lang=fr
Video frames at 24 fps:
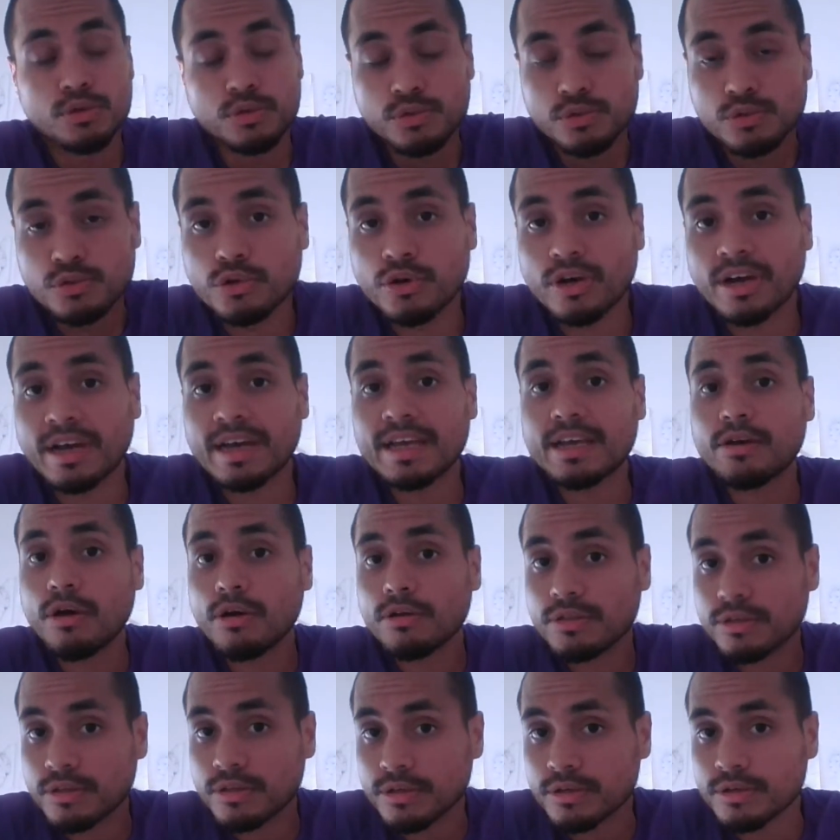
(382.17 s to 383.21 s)
tu
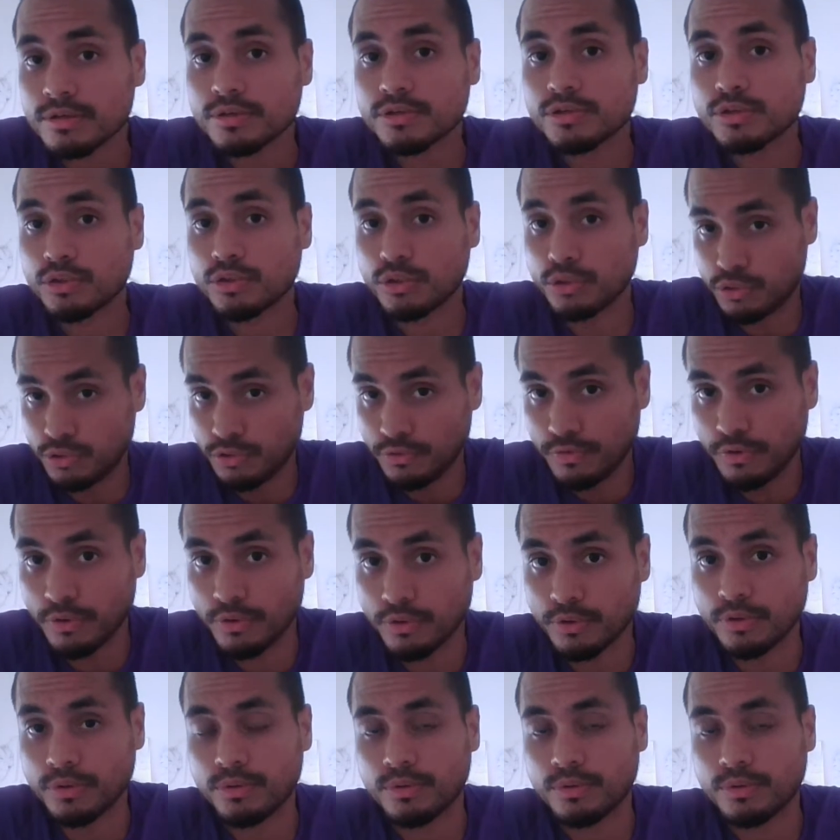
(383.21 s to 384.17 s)
récoltes ce que tu veux.